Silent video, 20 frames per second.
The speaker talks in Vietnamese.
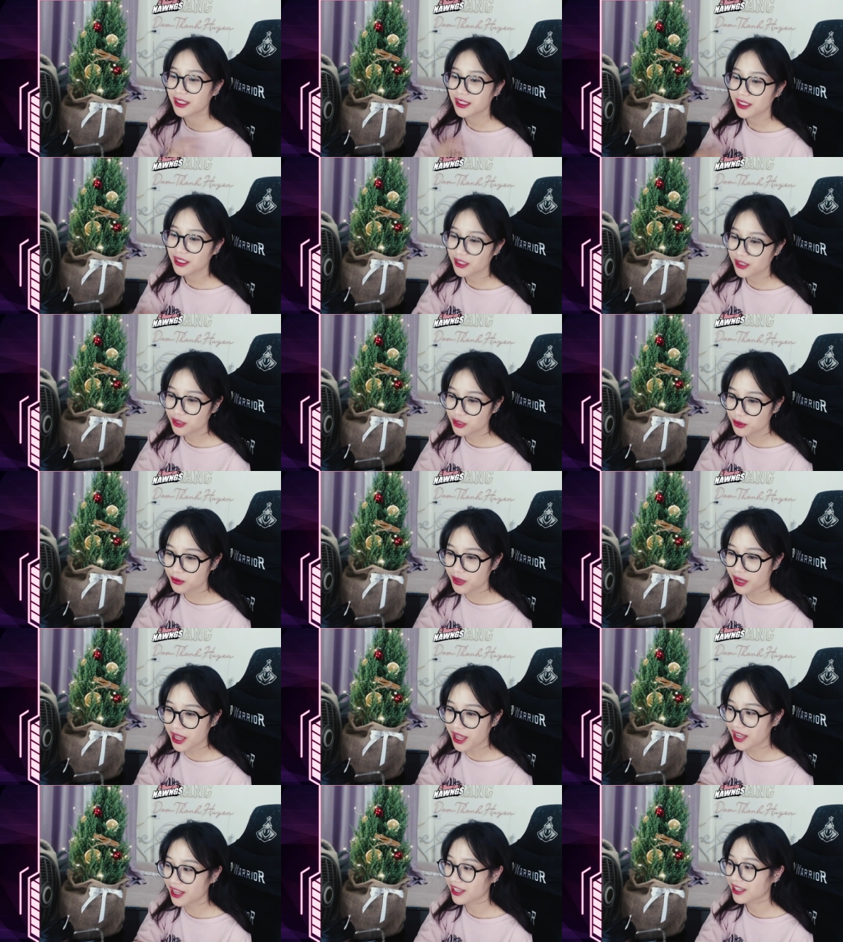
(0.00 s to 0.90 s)
nói chung
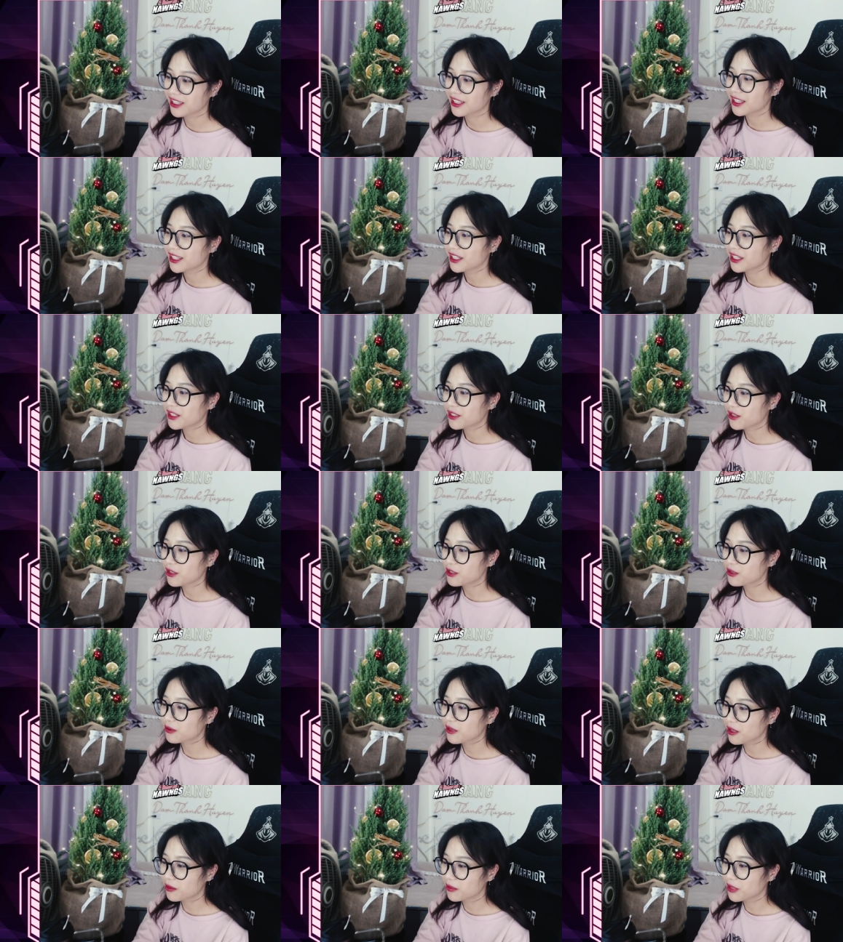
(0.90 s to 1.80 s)
là nói
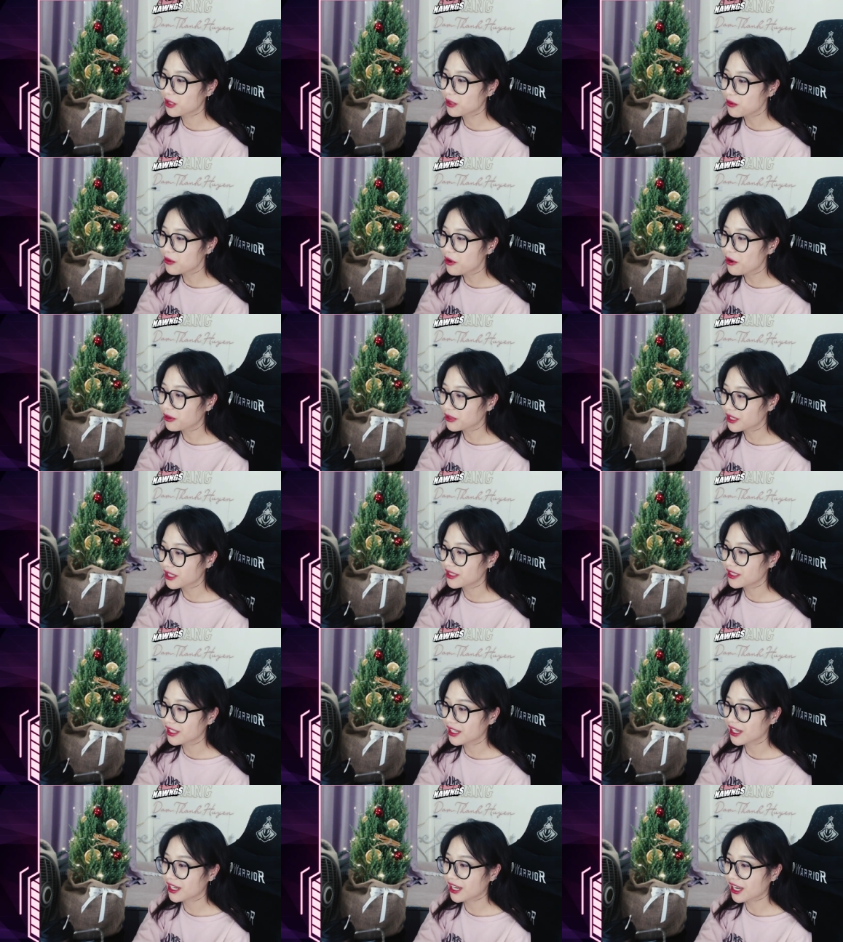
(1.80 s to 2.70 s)
chung là mình cũng ngộ ra
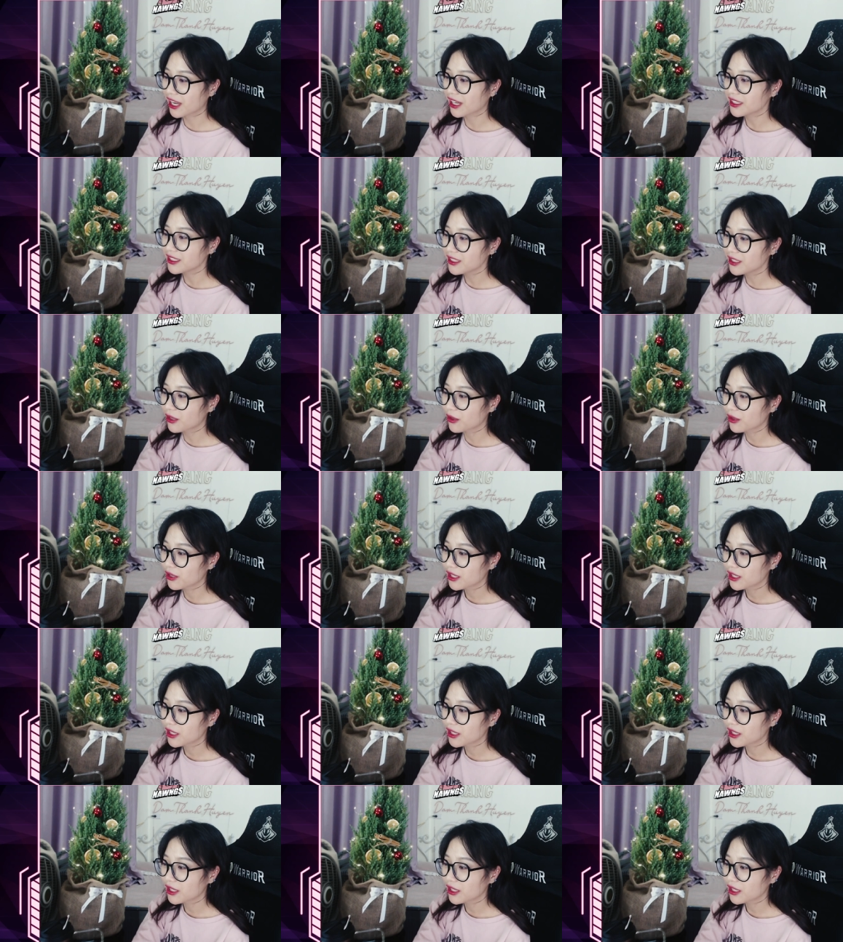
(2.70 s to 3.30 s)
được khá khá nhiều